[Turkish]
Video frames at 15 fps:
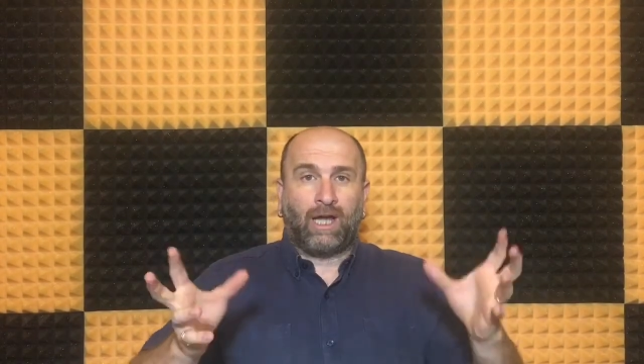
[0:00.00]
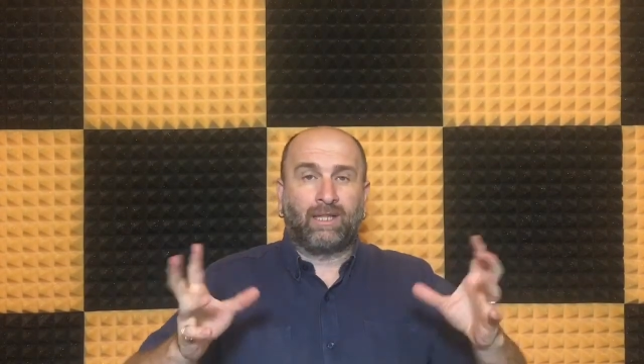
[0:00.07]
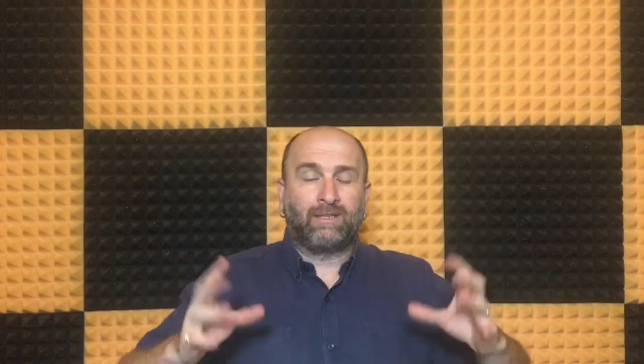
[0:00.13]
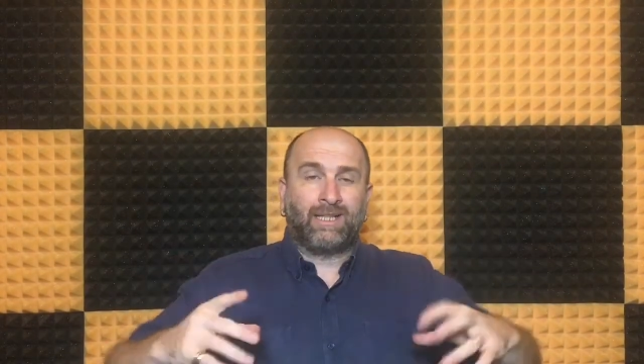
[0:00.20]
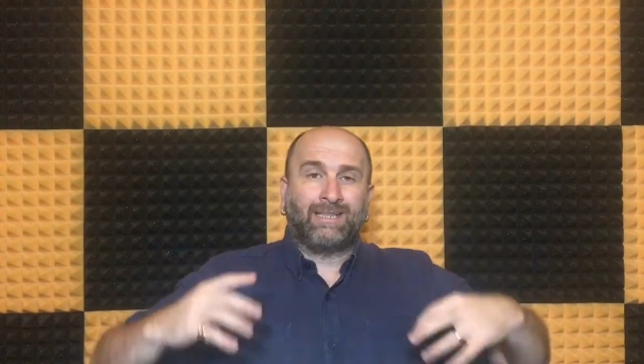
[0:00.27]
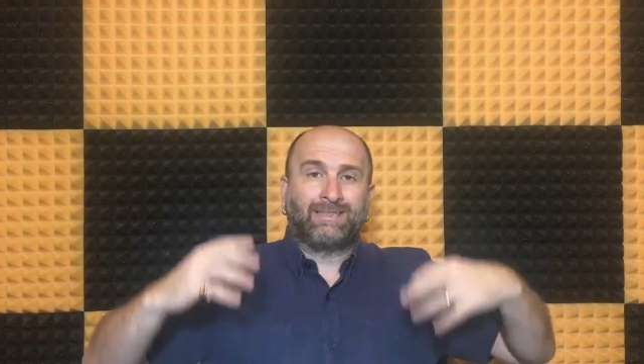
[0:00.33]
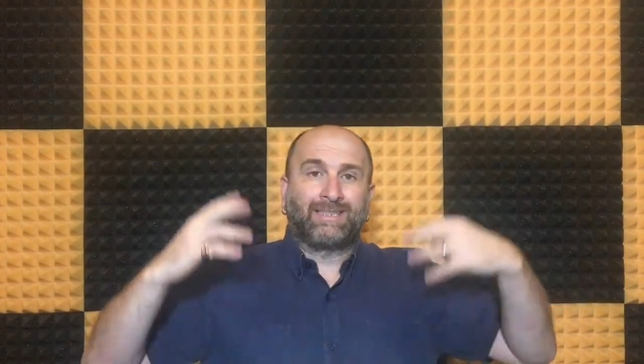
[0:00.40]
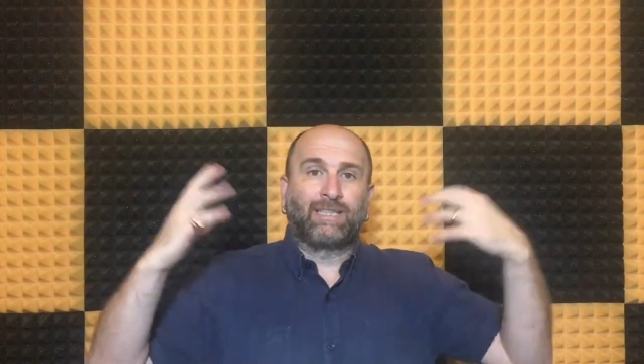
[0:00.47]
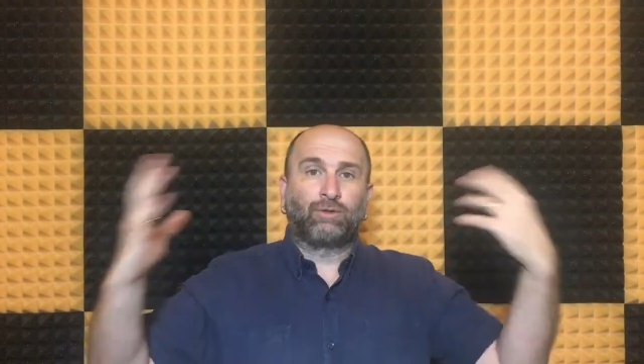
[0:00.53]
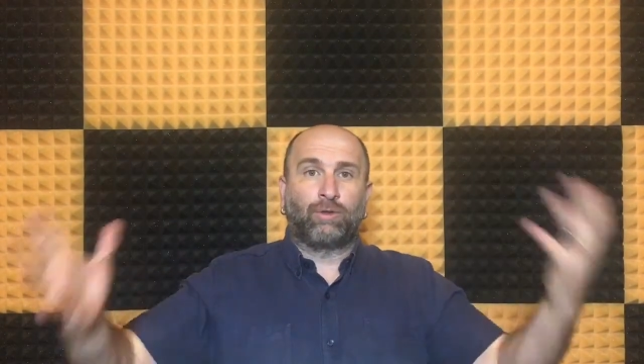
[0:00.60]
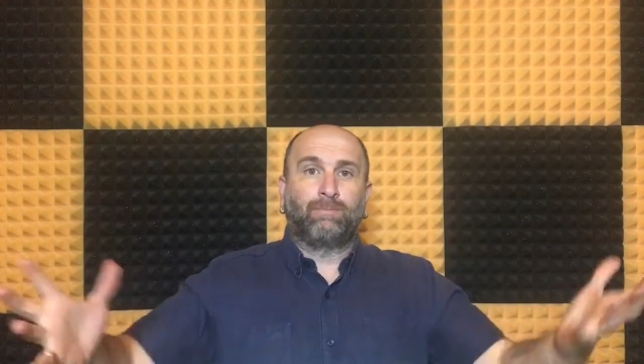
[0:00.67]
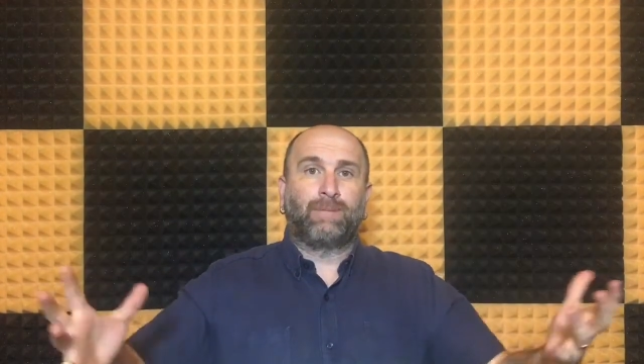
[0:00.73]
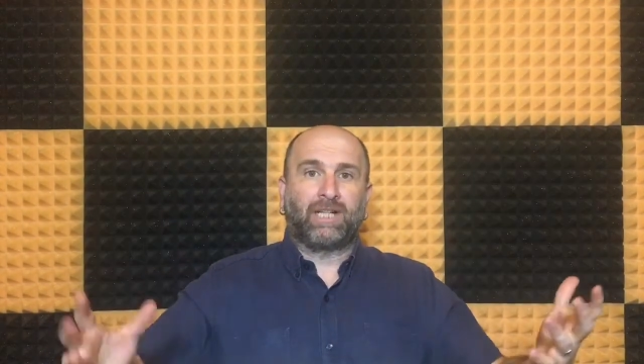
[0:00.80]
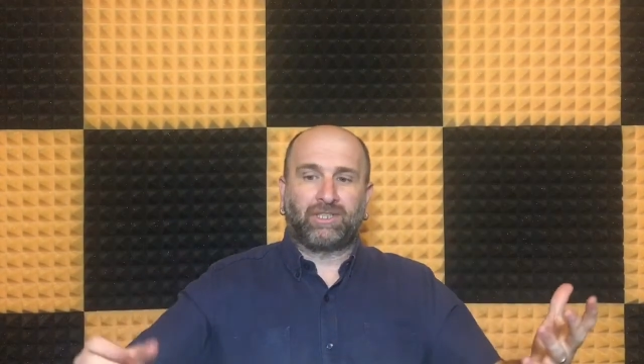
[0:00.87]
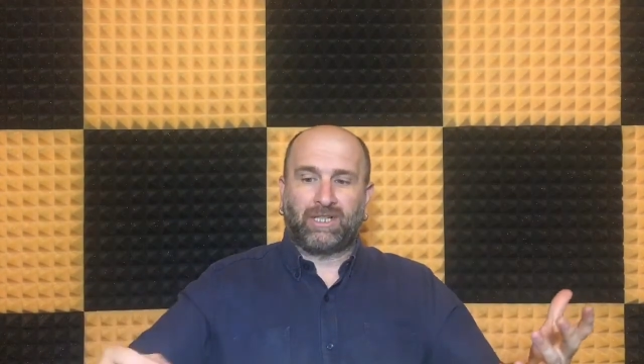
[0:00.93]
anlar
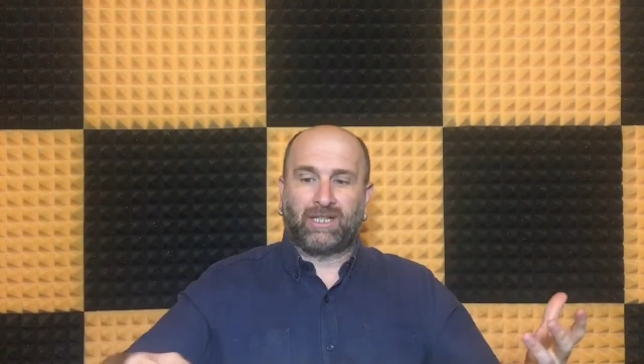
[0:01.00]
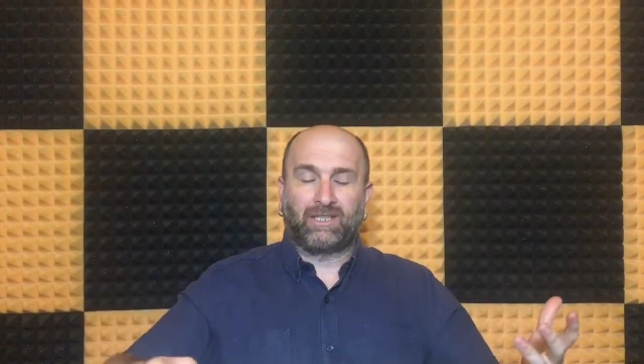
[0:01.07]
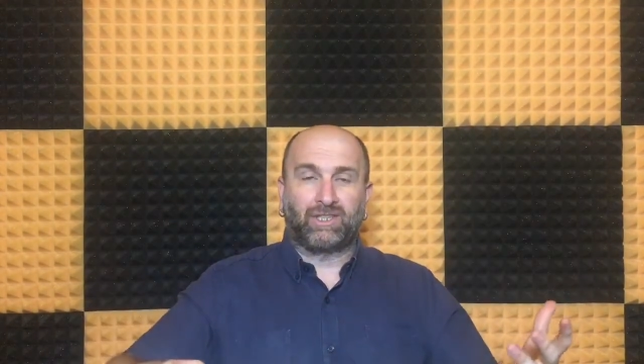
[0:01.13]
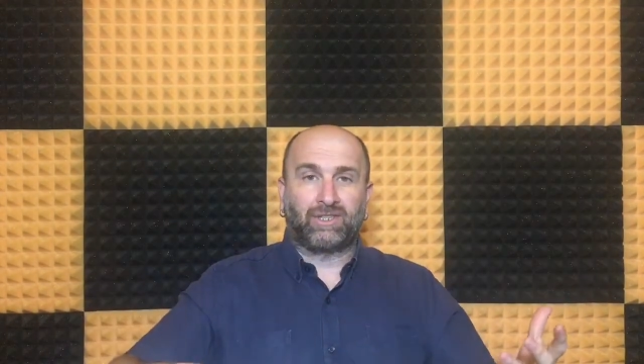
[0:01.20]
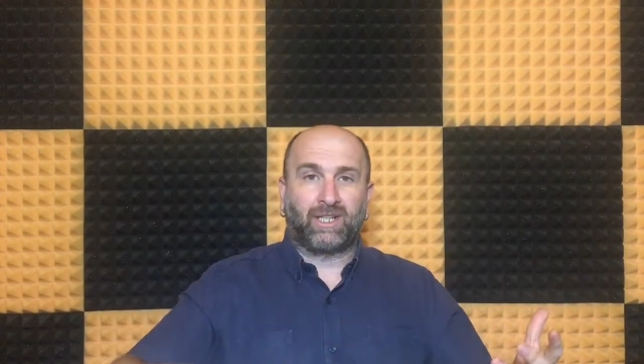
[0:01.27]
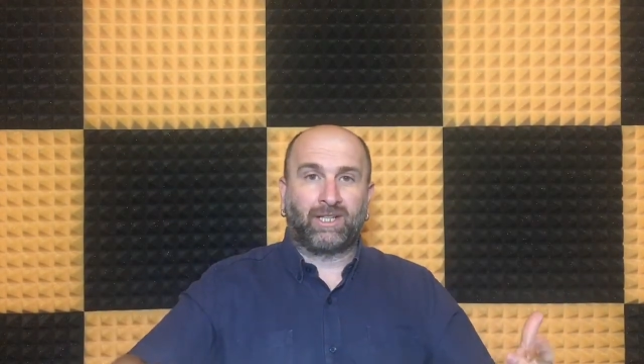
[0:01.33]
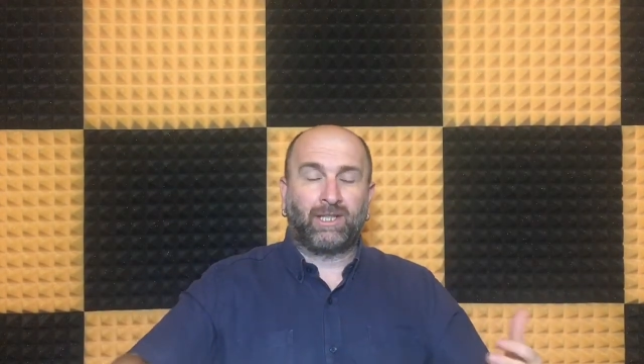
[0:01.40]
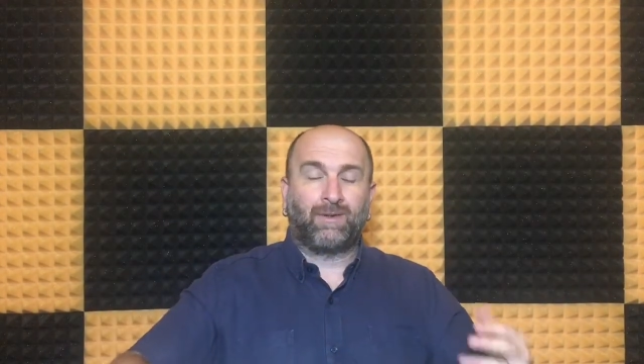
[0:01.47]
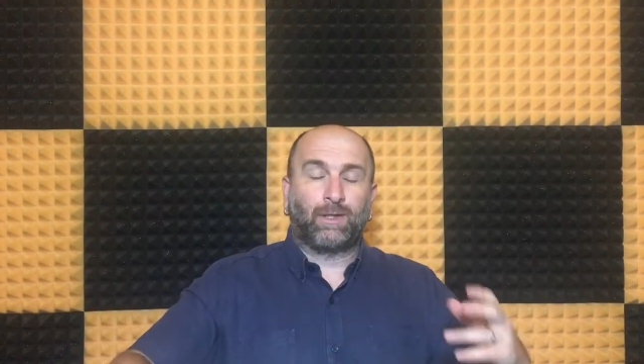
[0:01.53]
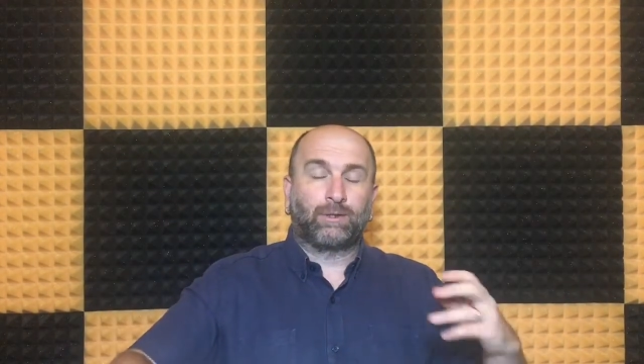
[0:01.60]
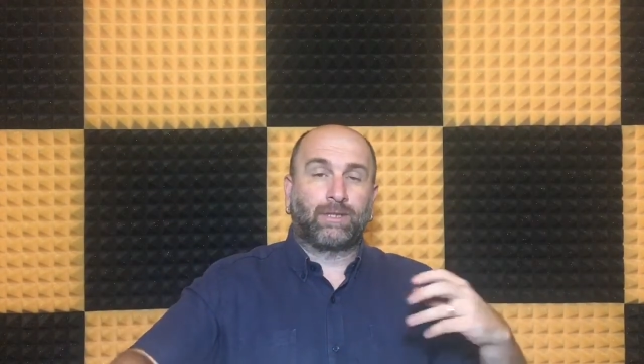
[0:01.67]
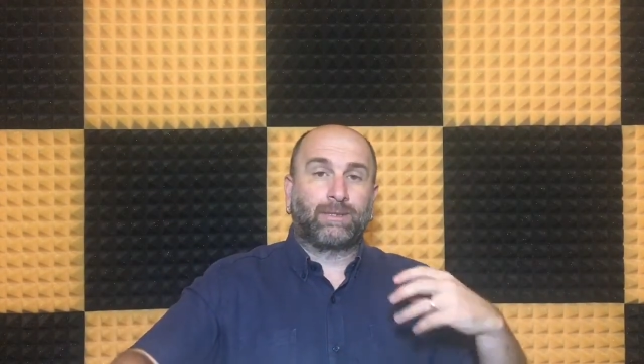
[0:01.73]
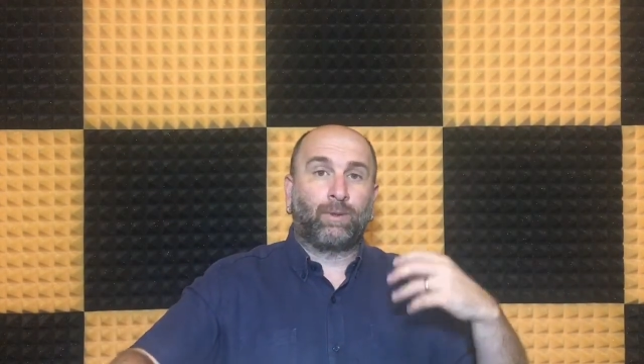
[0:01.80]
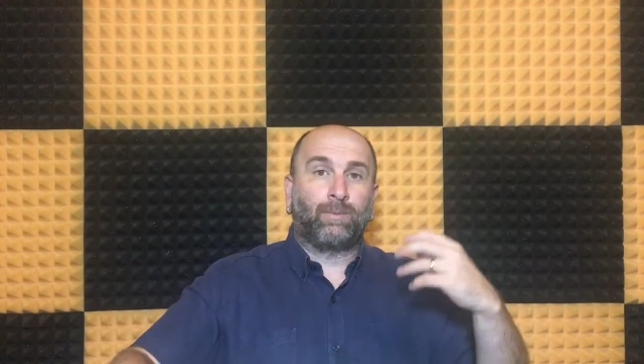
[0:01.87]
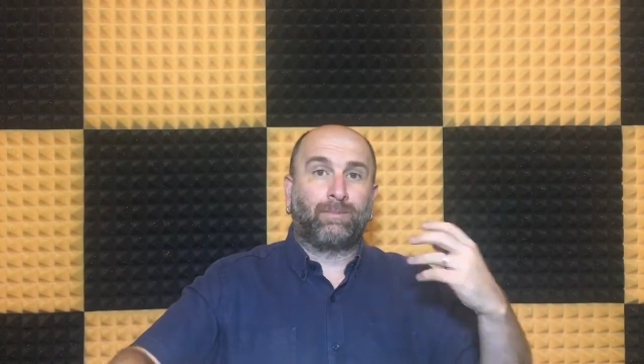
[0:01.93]
sezon başlangıçlarıdır ve o
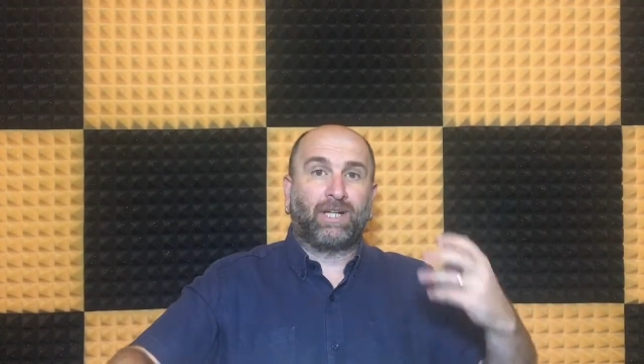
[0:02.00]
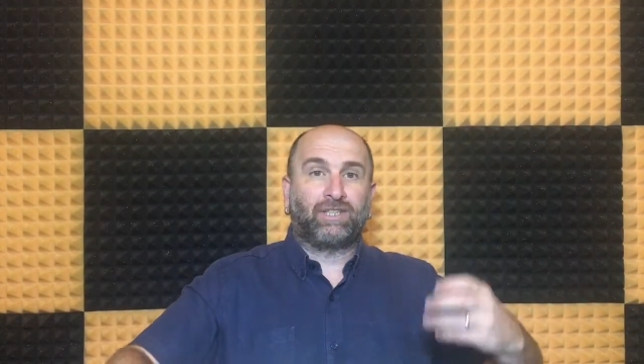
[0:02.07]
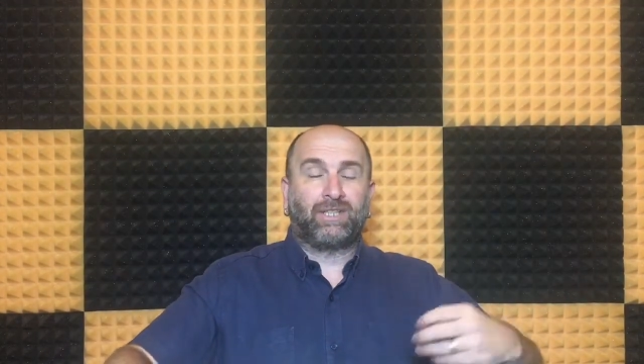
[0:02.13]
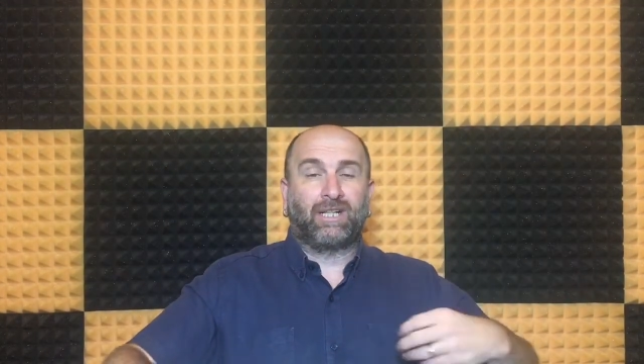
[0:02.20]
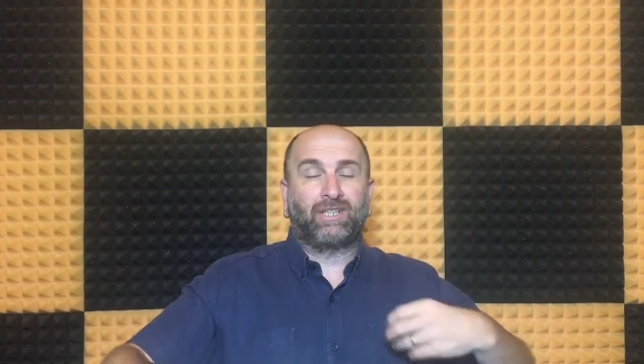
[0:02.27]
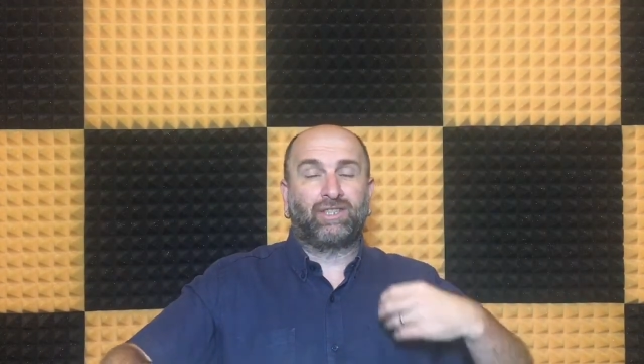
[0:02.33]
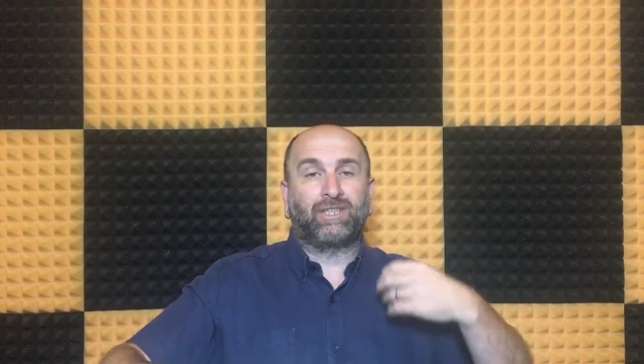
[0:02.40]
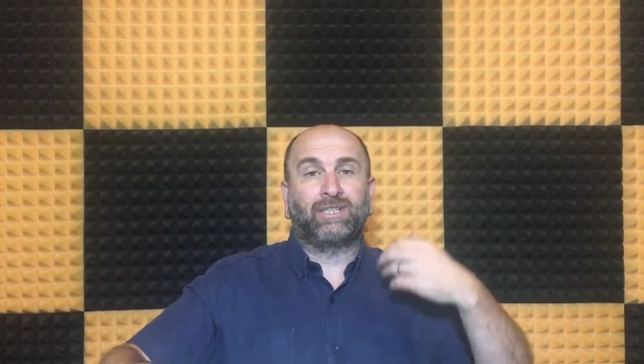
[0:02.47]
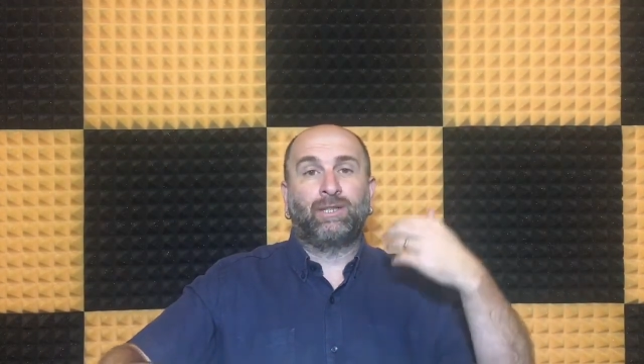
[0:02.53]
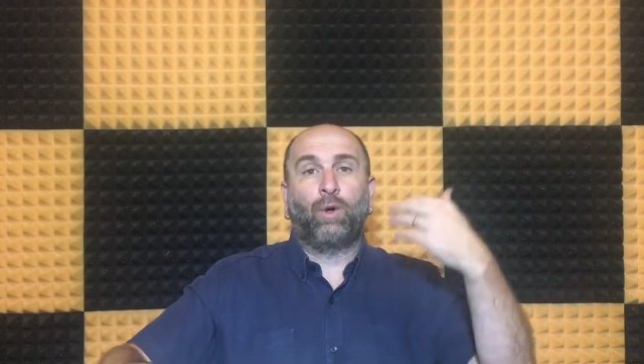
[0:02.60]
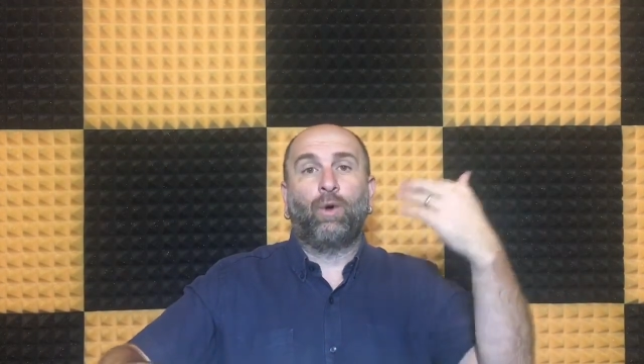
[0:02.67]
sezon başlangıçlarında